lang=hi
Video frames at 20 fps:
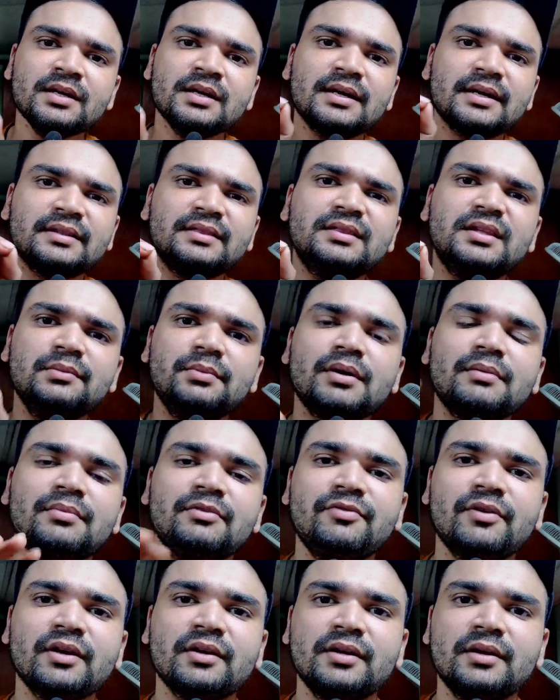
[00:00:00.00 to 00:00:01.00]
अरती पर भी
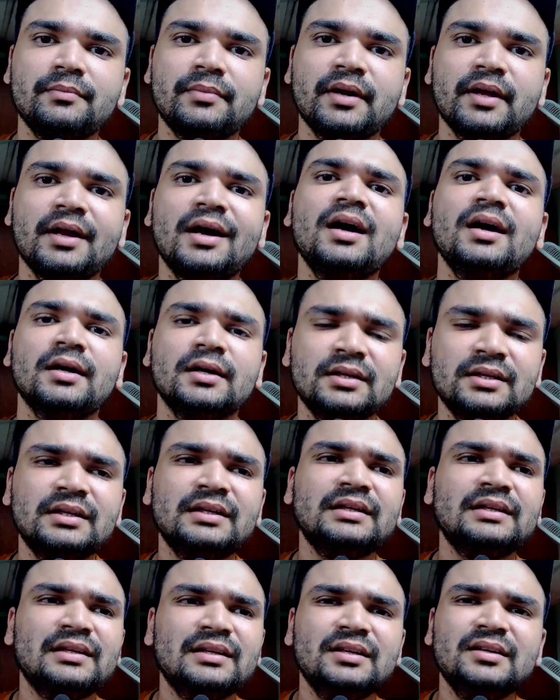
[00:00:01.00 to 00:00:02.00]
फ़र्क नहीं पड़ेगा हाँ
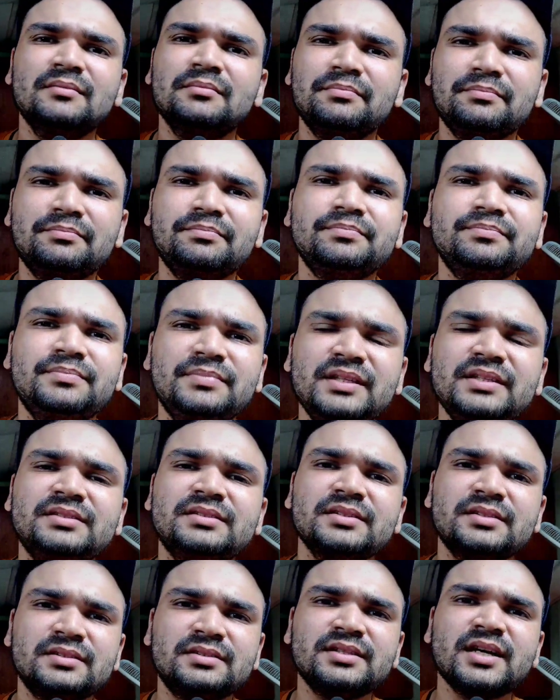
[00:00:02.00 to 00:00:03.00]
तीस
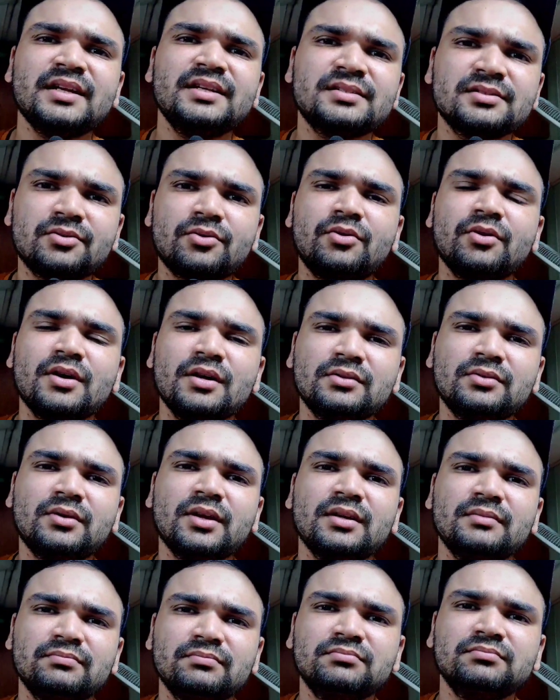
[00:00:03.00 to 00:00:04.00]
से चालीस करोड़ का
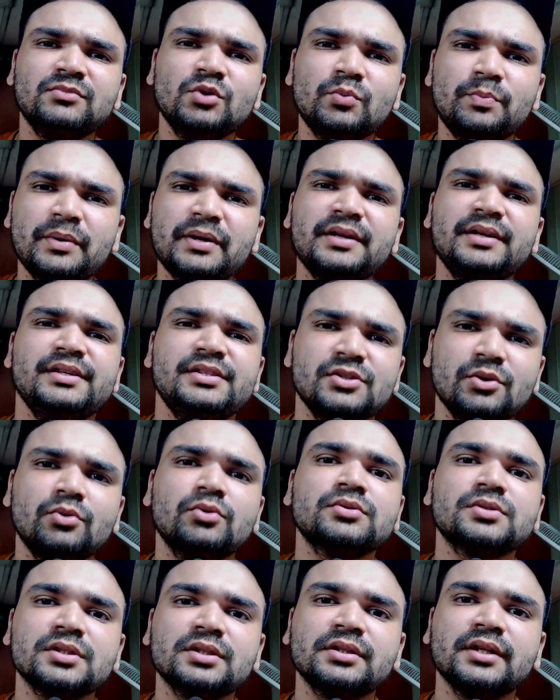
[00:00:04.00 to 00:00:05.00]
थोड़ा ऊपर नीचे
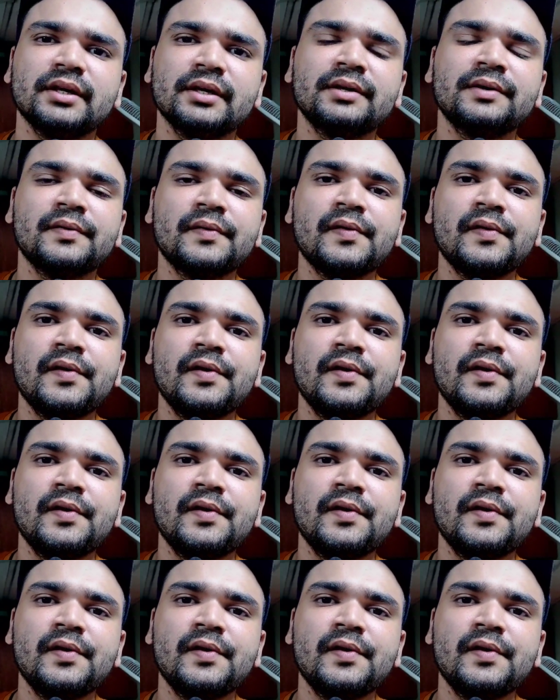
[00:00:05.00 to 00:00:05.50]
हो सकता है